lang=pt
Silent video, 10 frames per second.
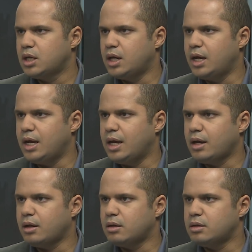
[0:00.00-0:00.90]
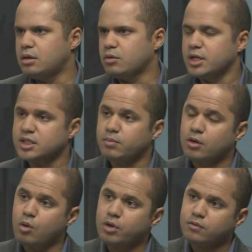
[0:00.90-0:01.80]
É, eu queria saber
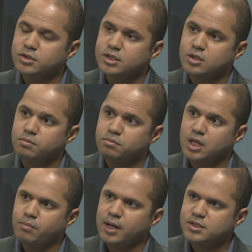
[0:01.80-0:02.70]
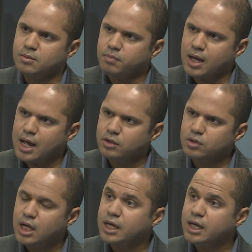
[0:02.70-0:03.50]
como que vocês têm participado,